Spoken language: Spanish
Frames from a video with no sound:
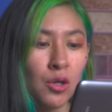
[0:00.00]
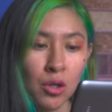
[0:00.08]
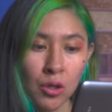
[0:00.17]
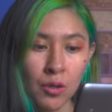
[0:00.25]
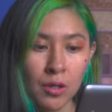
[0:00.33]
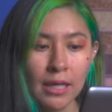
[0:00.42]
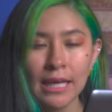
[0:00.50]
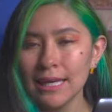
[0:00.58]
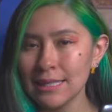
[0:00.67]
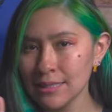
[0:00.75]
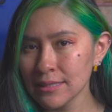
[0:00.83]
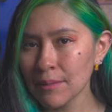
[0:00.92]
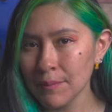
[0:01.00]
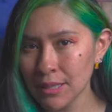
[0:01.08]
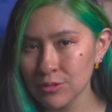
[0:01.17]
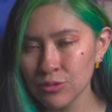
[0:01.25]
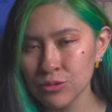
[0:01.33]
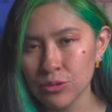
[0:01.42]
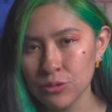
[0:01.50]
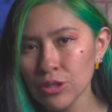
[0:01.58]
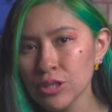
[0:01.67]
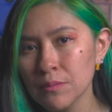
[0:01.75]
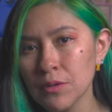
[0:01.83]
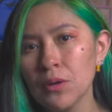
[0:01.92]
Long, este también es un
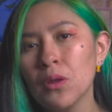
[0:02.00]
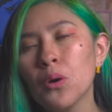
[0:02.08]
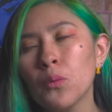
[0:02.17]
seudónimo.